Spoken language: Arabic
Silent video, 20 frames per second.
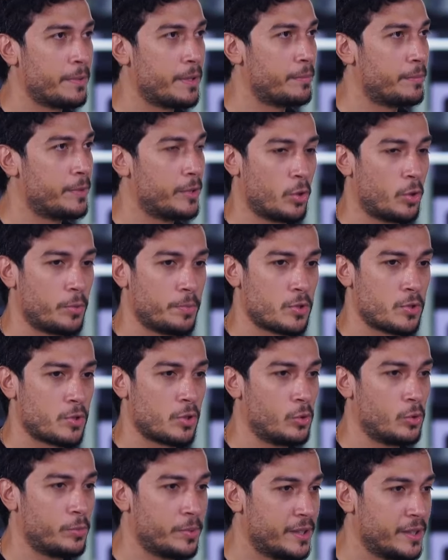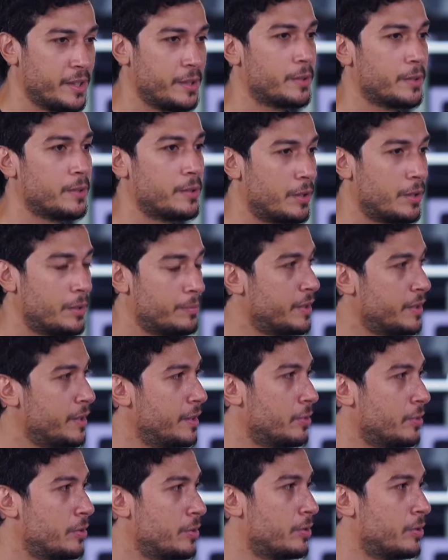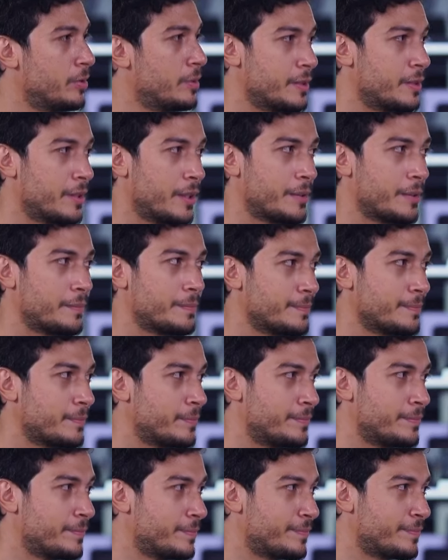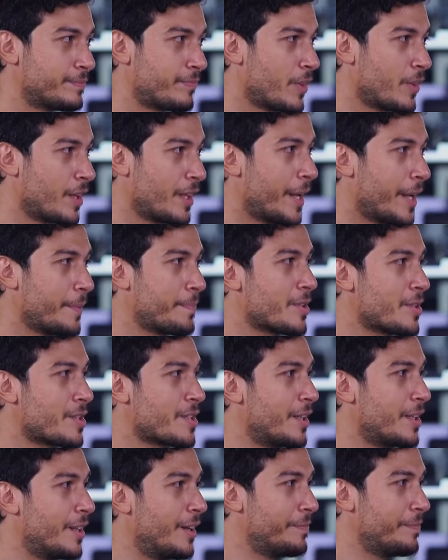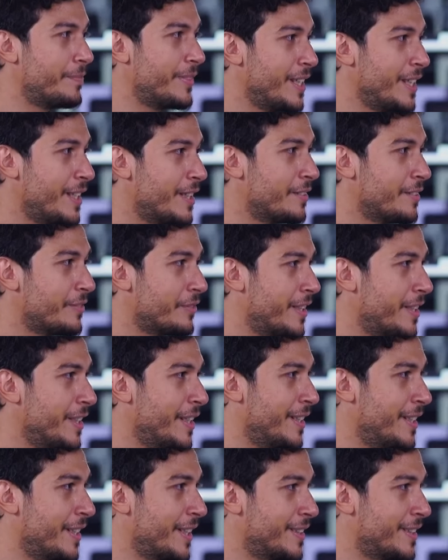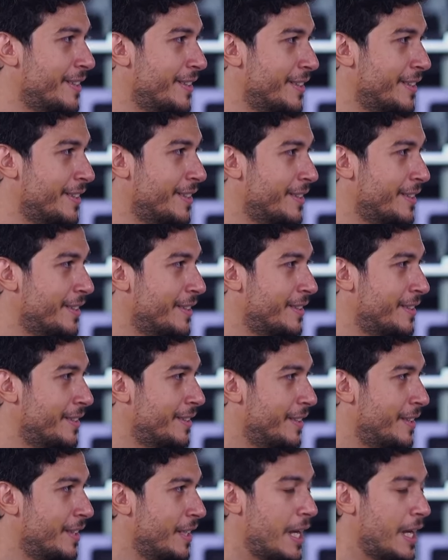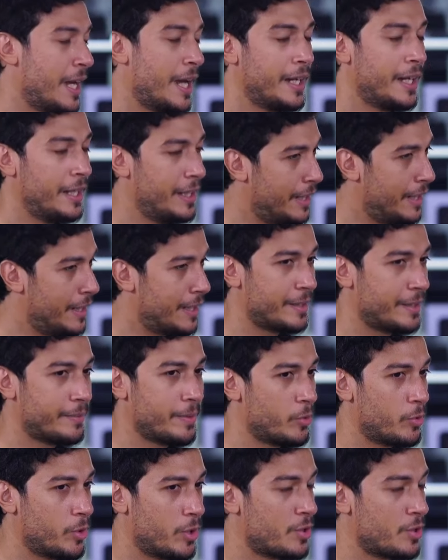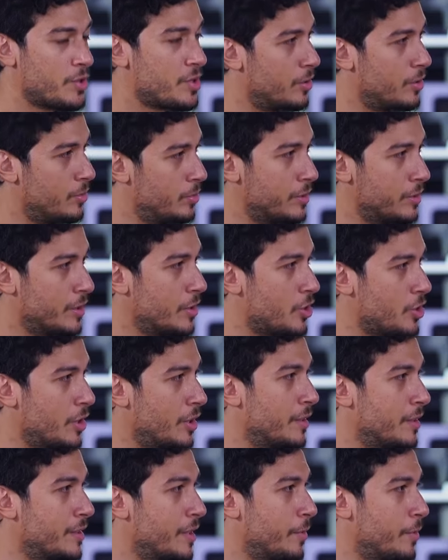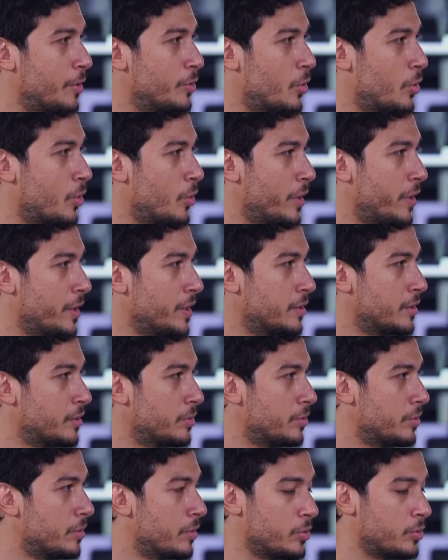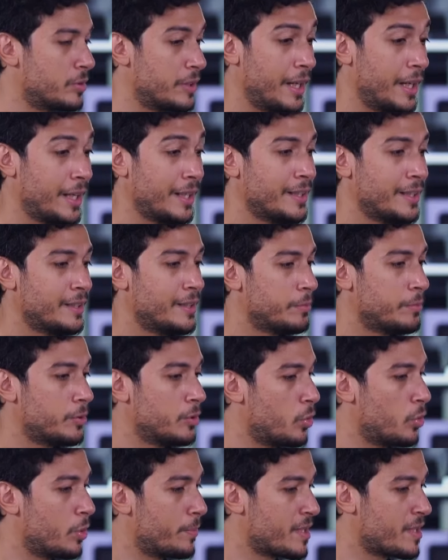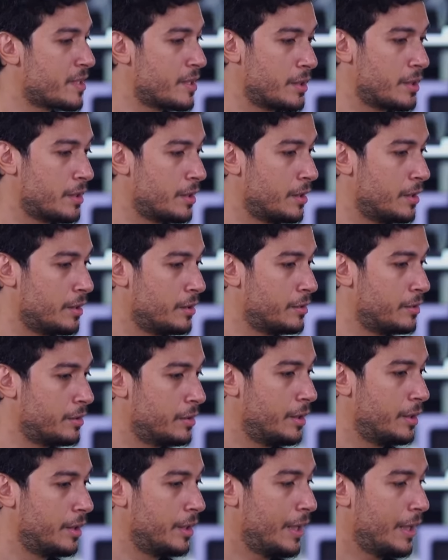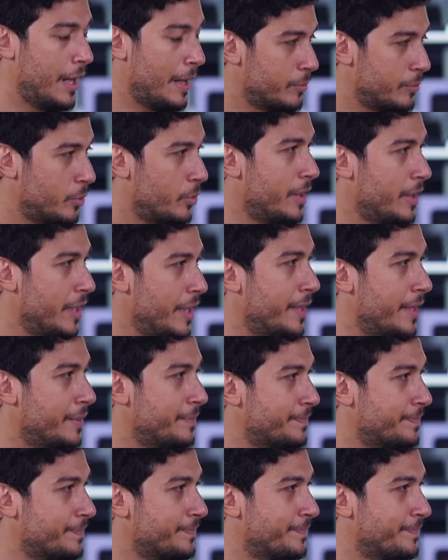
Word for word: بدور بالصعوبه دي بالدراما دي قلت له انت انت جبت الثقه منين فيا انك ت... قال لي لا انا تمام وانا واثق وانت ان شاء الله هتعمل الدور كويس وكنت قلقان جدا من الدور بس الحمد لله يعني